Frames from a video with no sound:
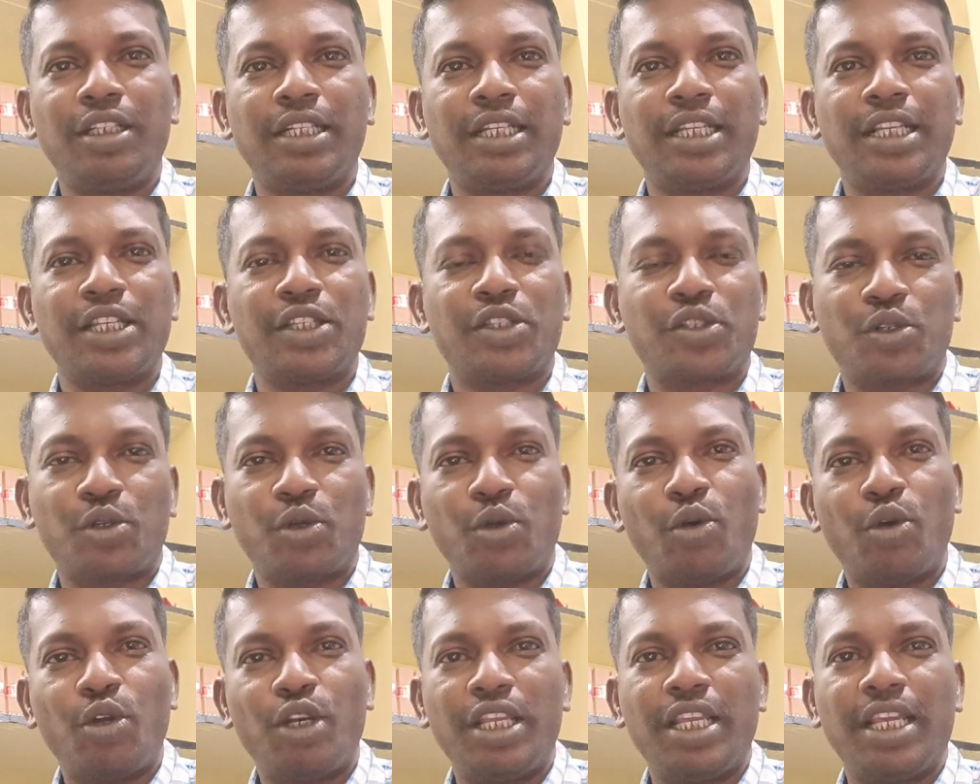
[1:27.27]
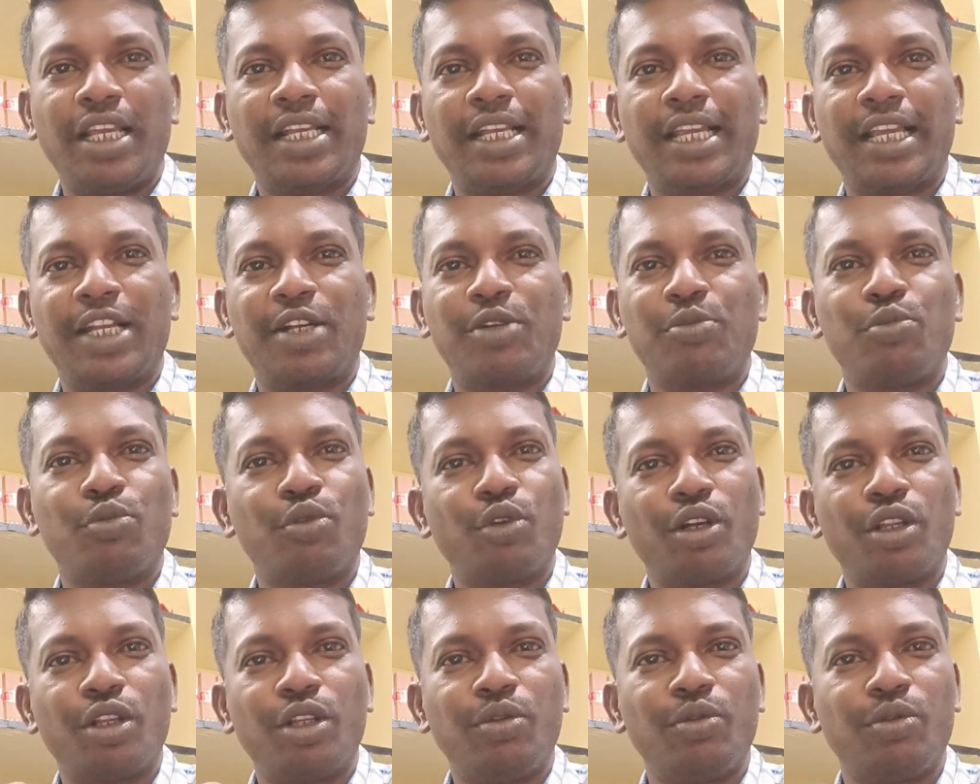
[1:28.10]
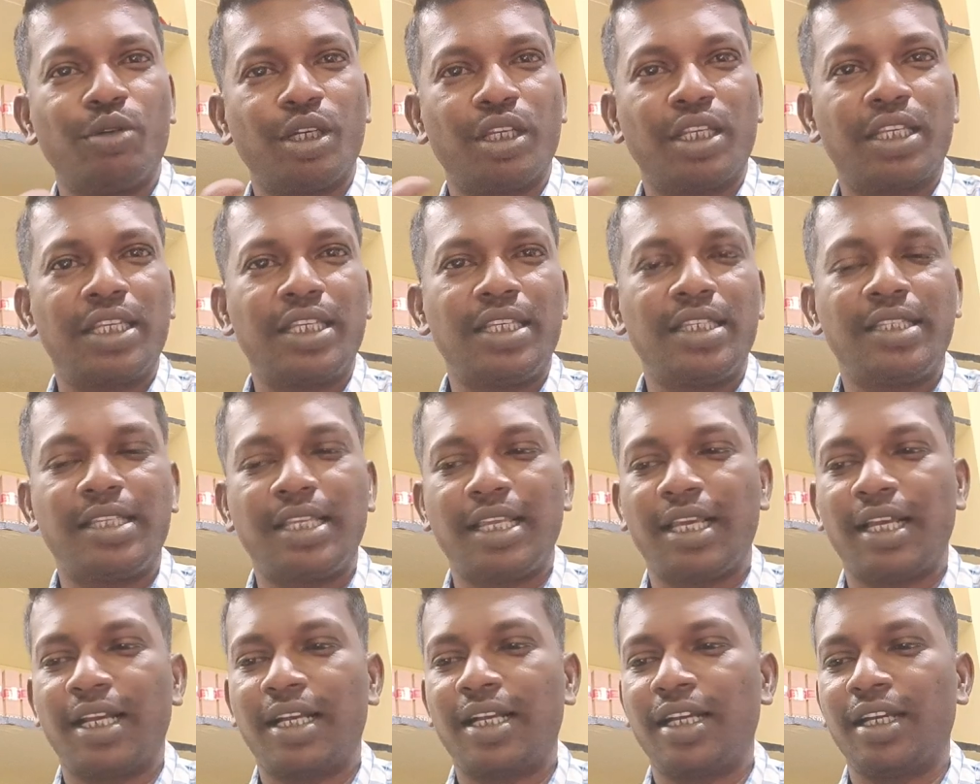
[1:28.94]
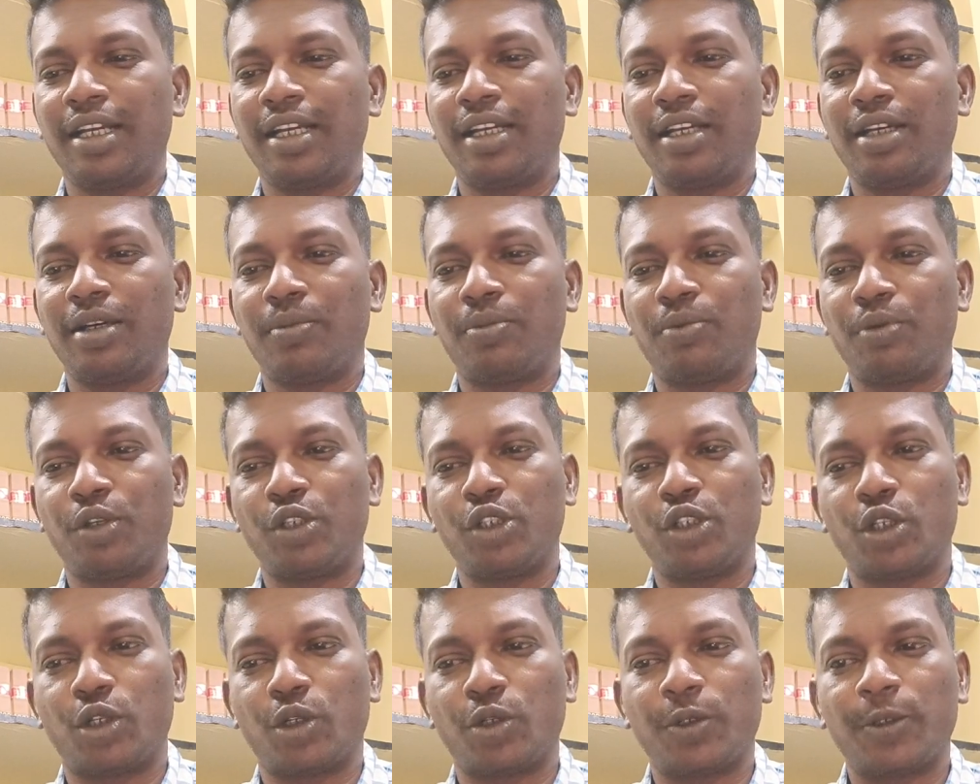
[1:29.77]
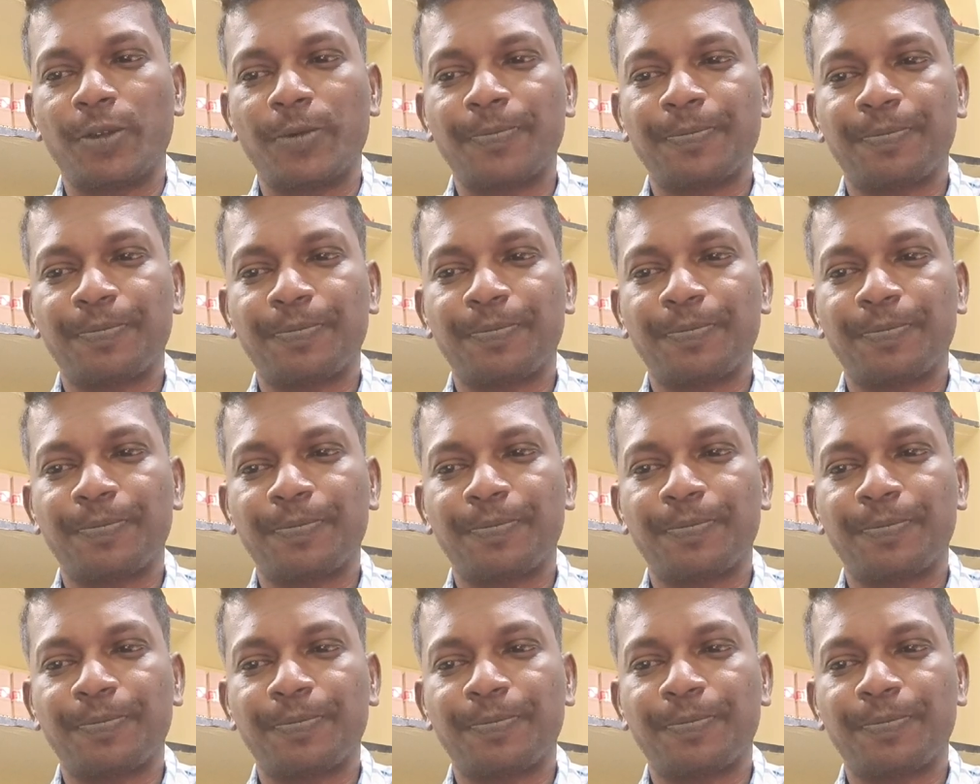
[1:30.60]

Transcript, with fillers: நீங்கள் ஸ்டோரியை கேட்கும் பொழுது உங்களுக்கு ஈஸியாக புரிஞ்சிடும்